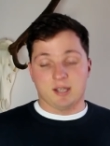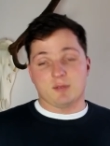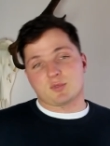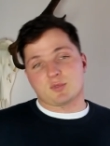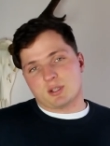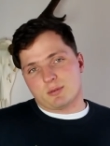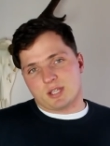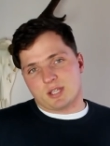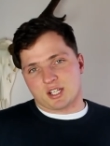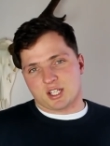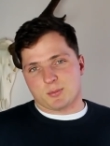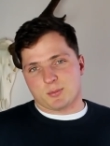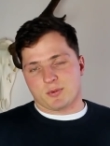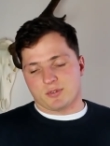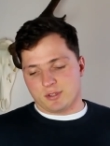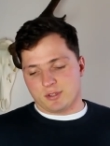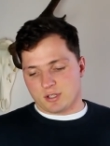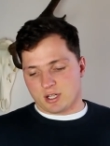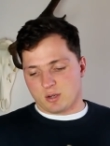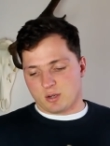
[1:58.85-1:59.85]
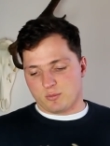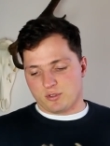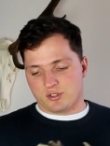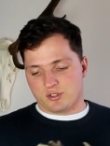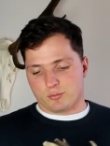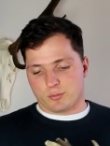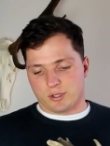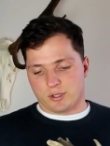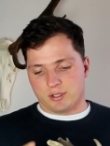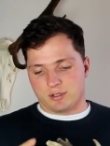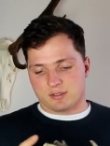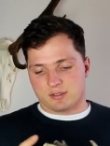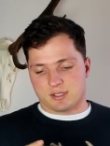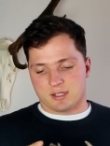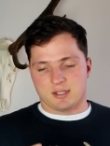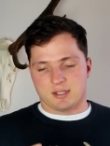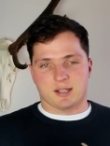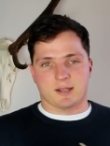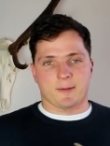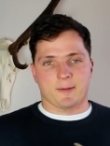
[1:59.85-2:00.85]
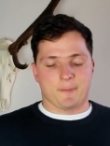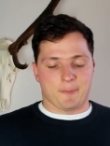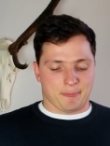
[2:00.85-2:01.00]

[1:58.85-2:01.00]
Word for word: Przynajmniej tak się powinno robić w mojej ocenie.